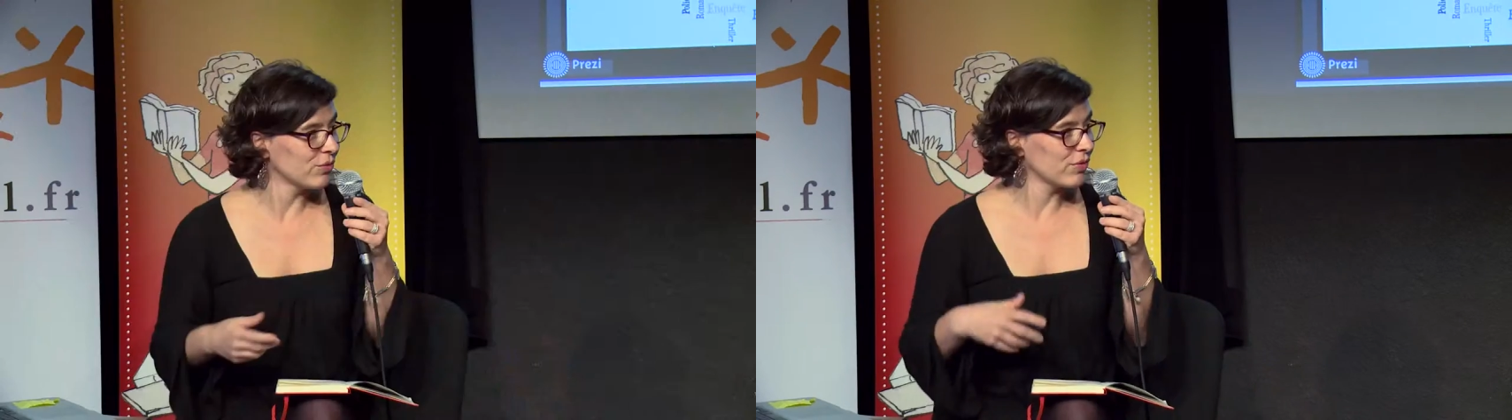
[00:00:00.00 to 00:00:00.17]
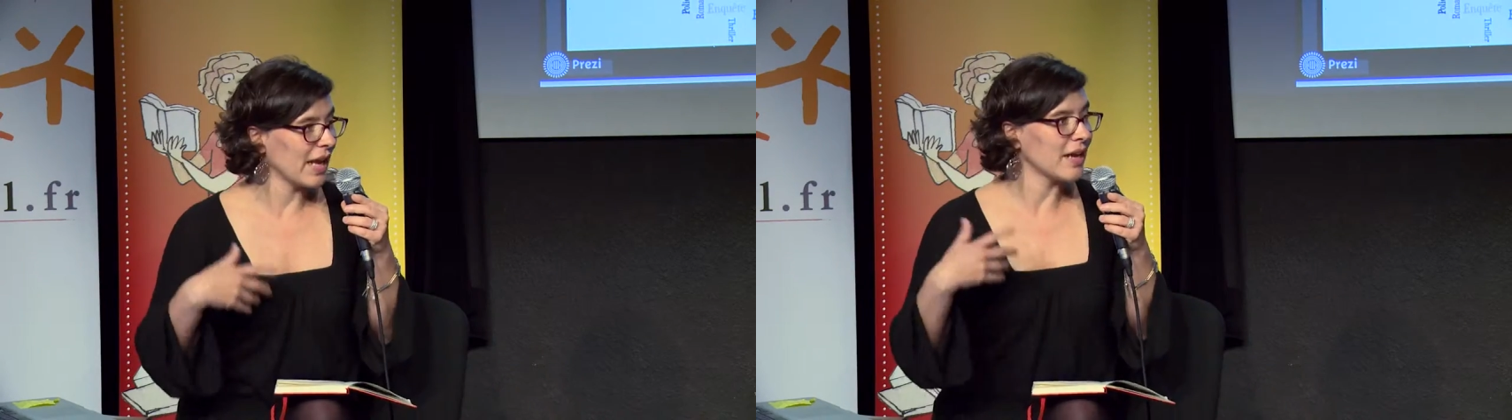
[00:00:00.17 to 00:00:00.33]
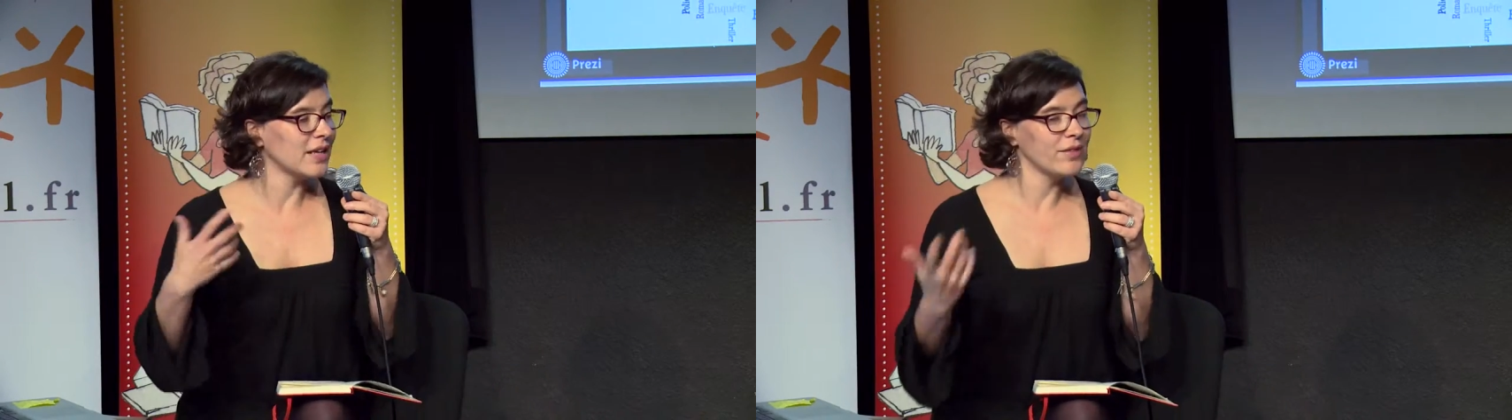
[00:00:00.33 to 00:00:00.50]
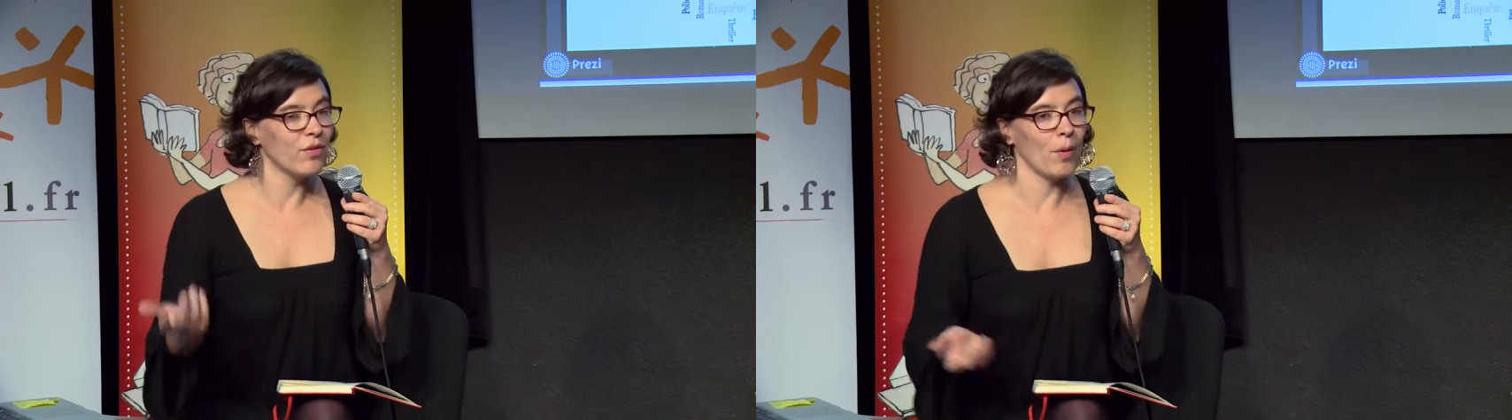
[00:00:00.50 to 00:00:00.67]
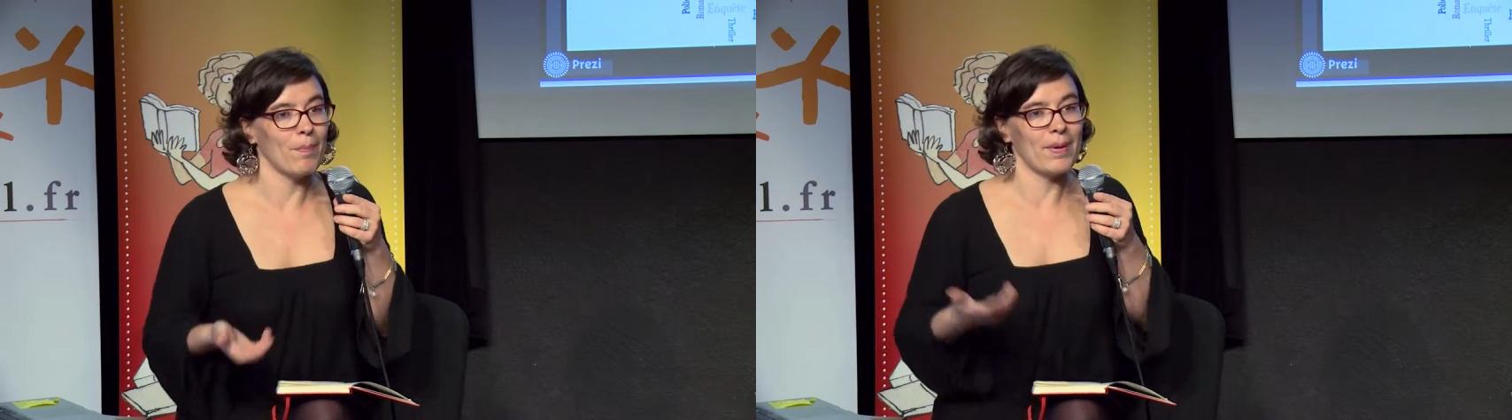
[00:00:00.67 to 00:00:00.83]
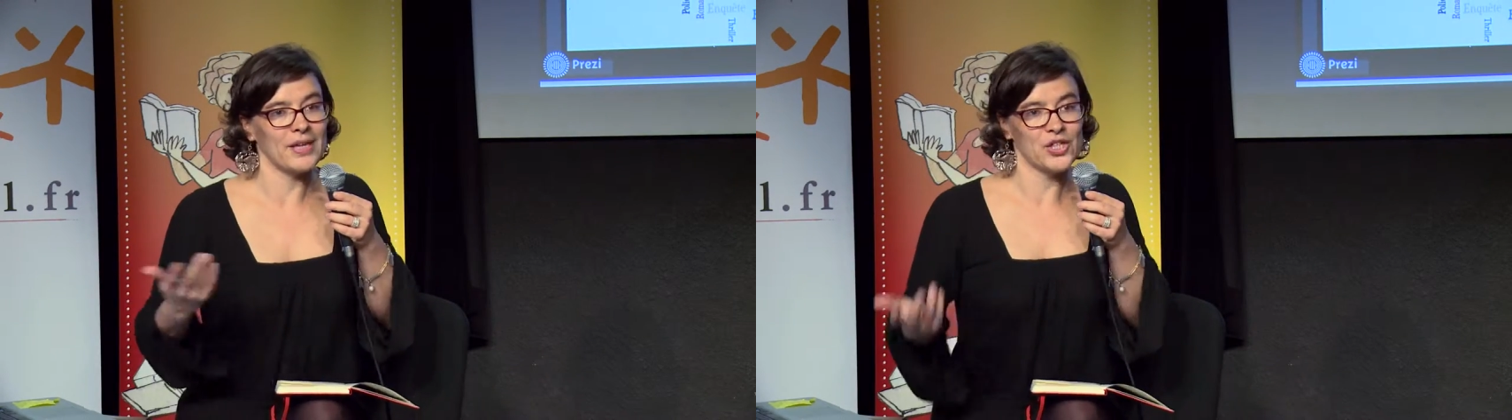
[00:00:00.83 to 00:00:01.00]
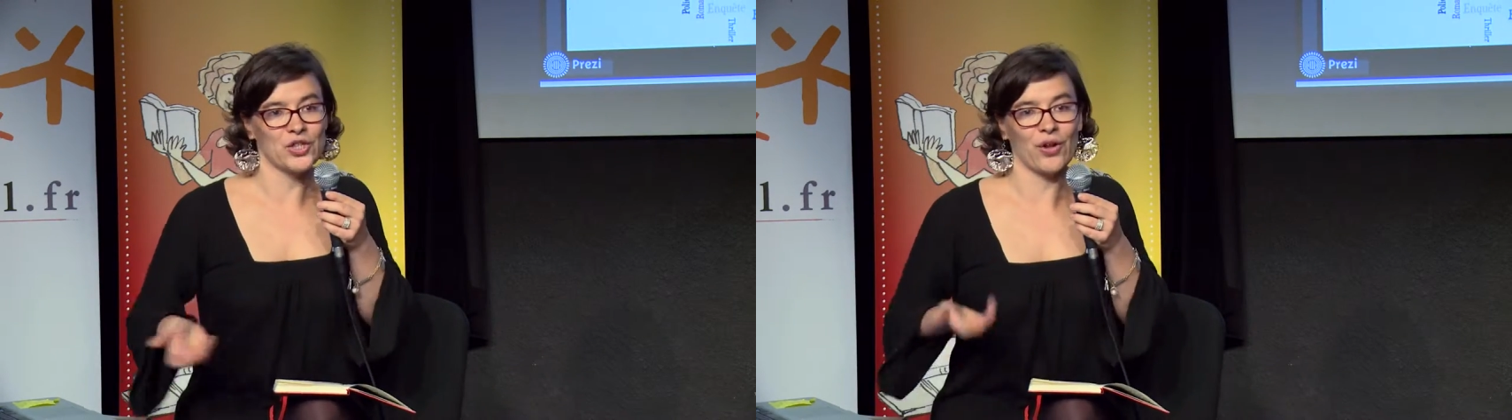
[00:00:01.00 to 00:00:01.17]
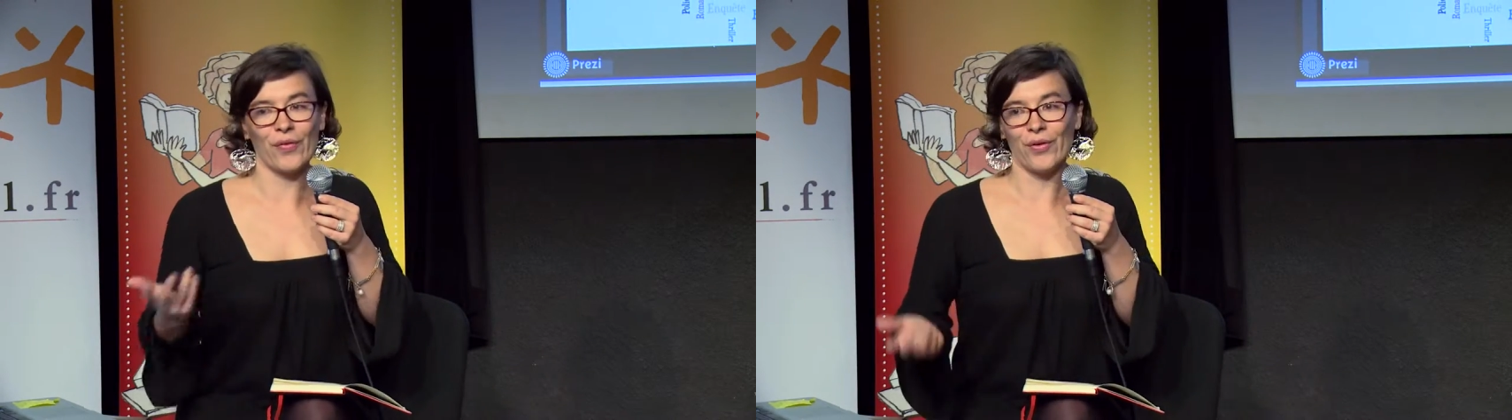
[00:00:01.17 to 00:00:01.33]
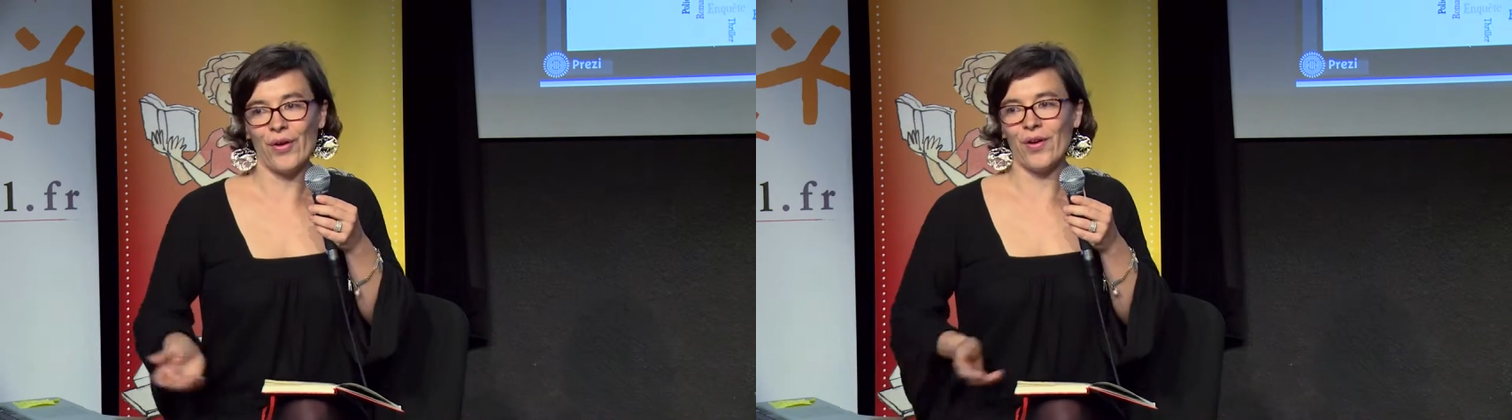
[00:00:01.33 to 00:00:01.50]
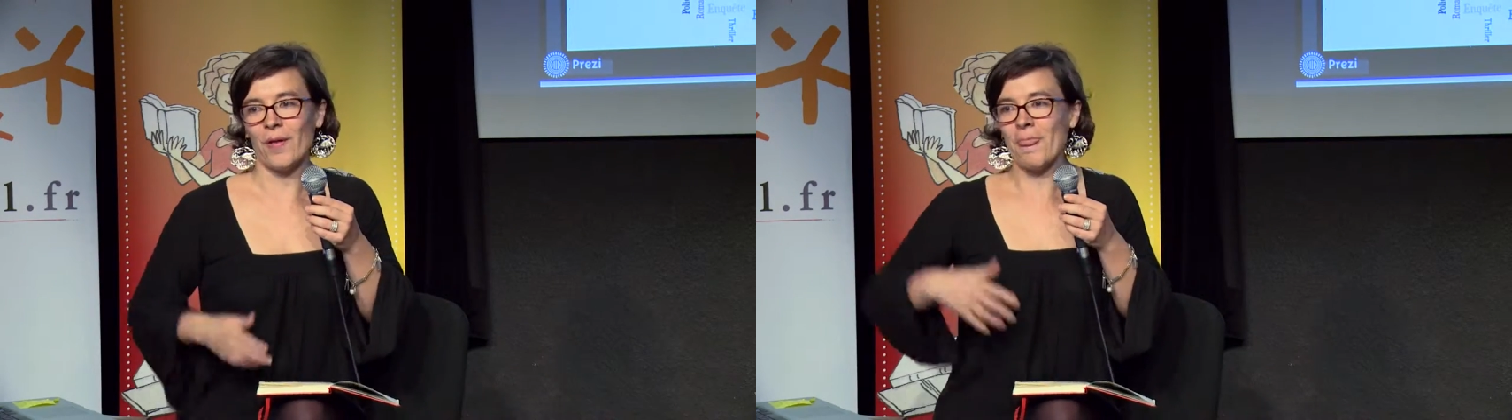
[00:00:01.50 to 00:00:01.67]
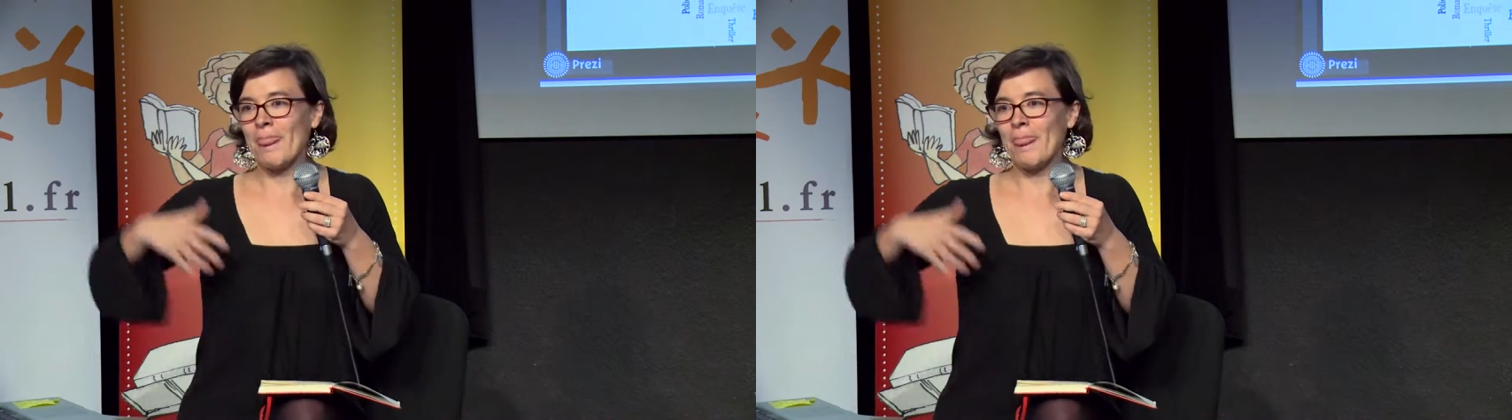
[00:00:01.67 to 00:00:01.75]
donc un livre page turner